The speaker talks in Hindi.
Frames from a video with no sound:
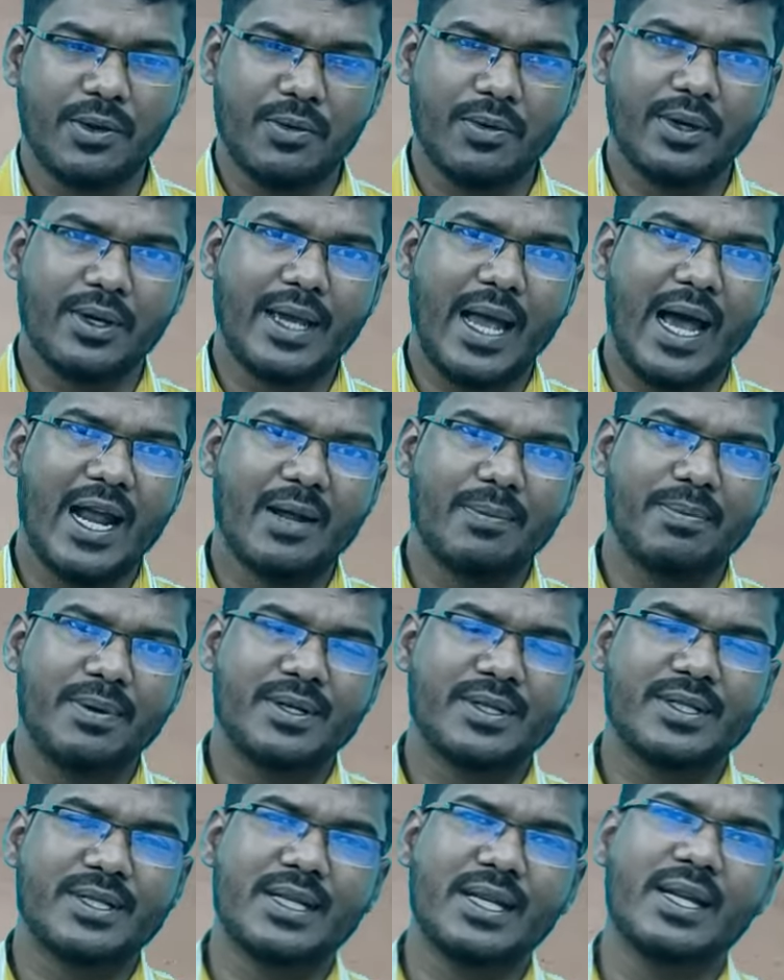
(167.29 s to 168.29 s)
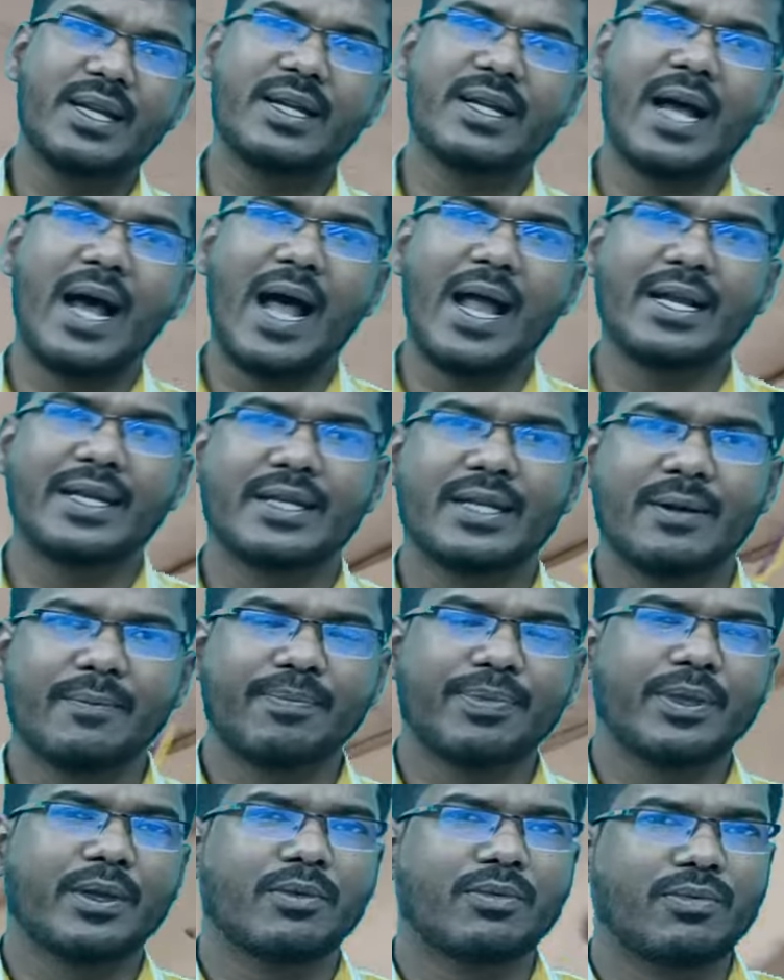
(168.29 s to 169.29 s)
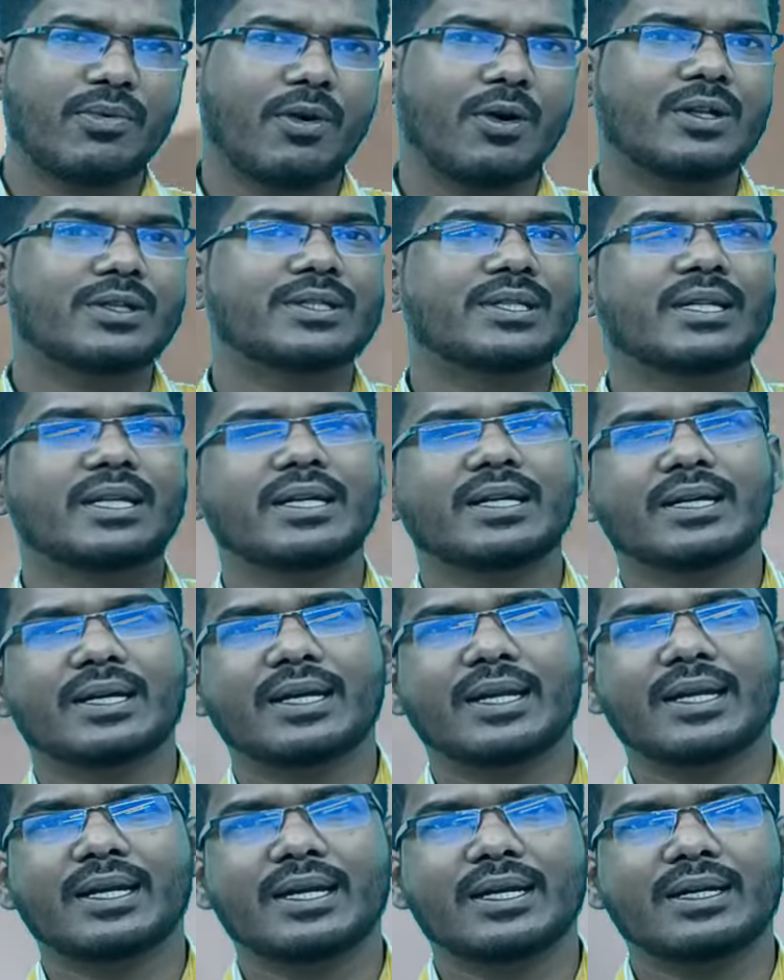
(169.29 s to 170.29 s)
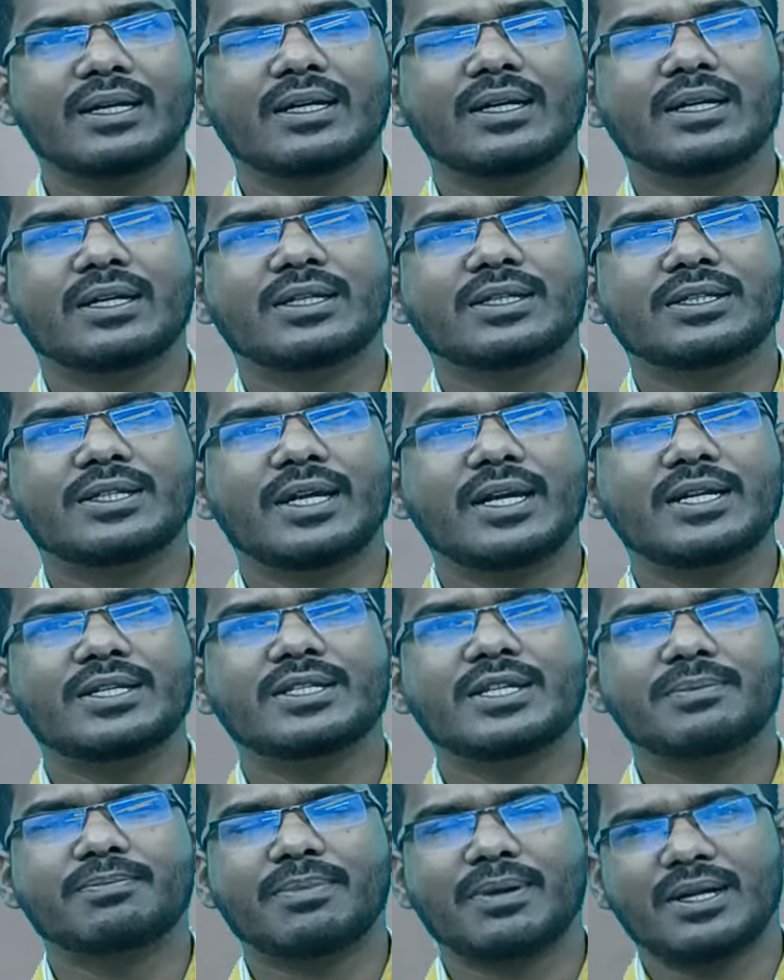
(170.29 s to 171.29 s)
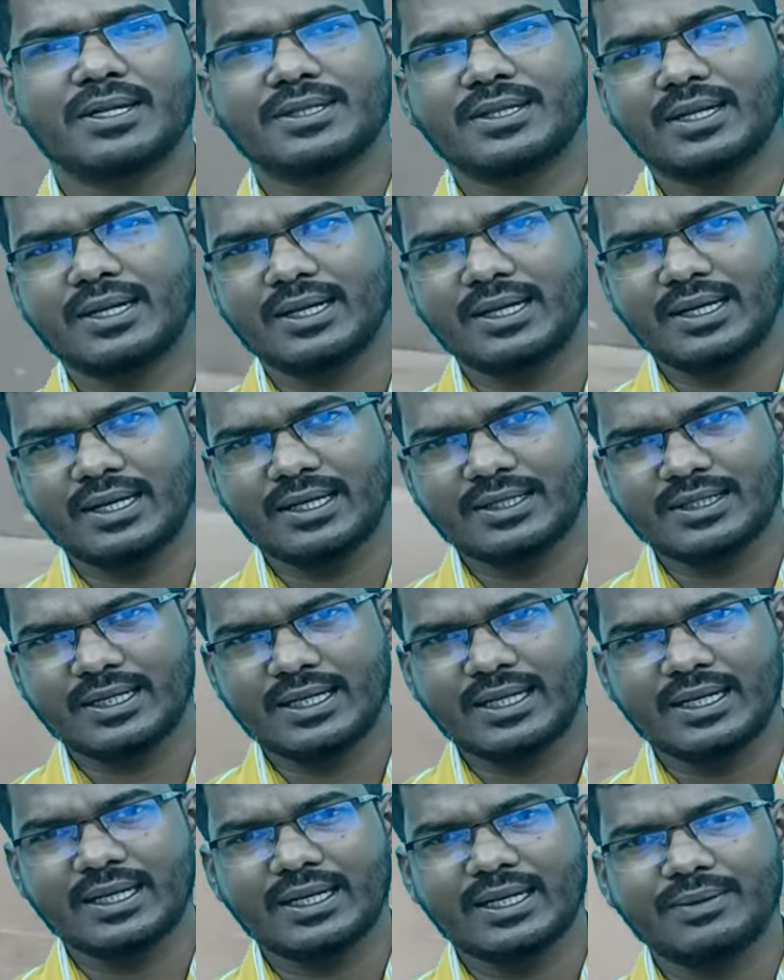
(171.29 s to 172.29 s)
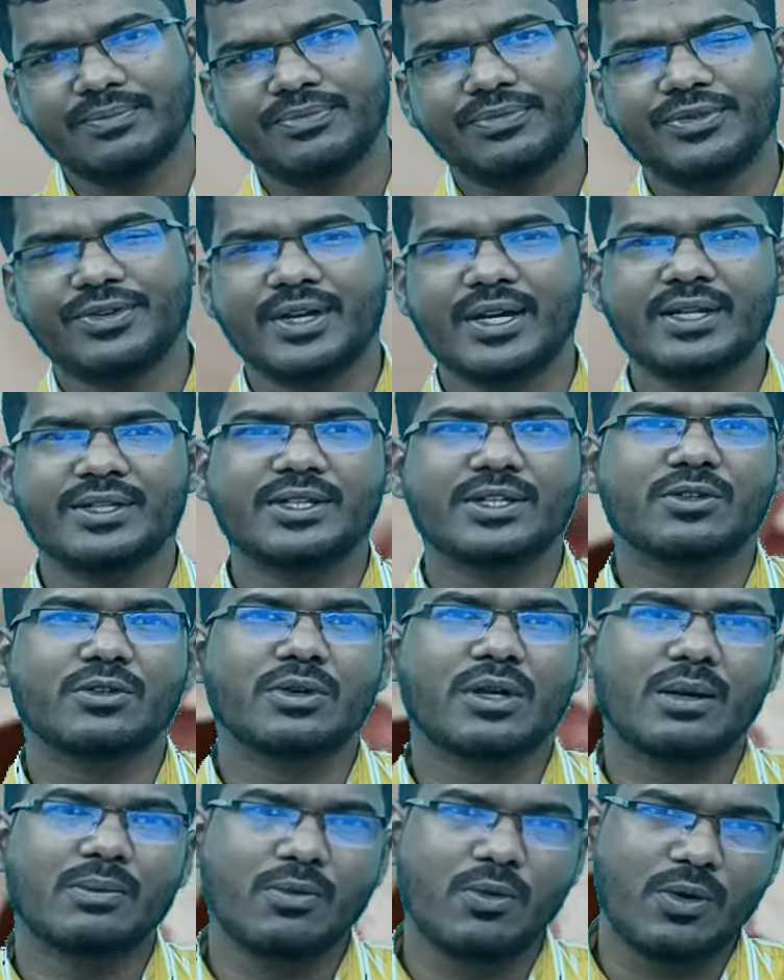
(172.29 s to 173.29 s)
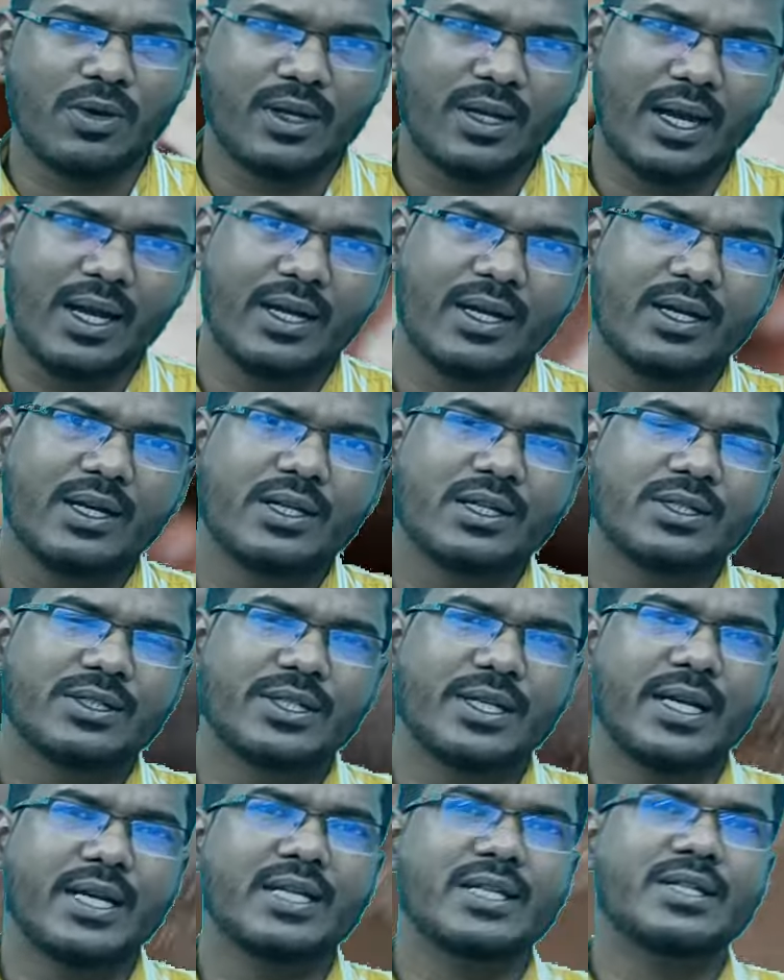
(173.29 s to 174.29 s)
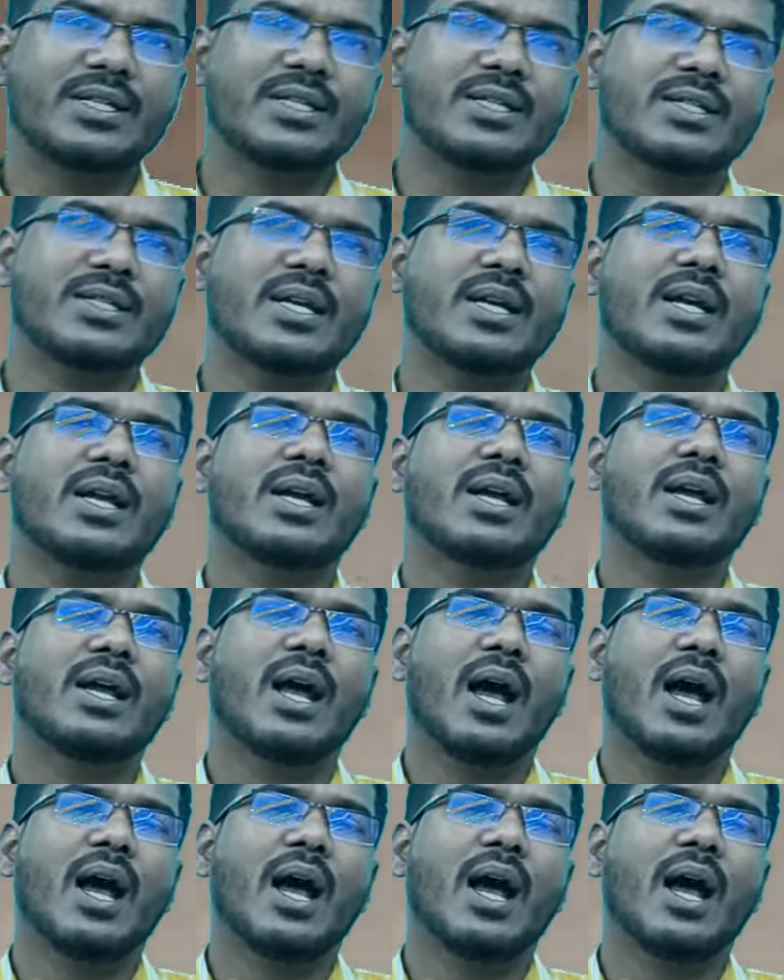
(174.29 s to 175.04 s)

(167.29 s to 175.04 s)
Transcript: क्योंकि ग्यारह फीट सीलिंग का हाइट है फॉल सीलिंग करेंगे छह इंची प्लस अगर लेकर चलेंगे छह इंची तो कम हो गया छह इंची से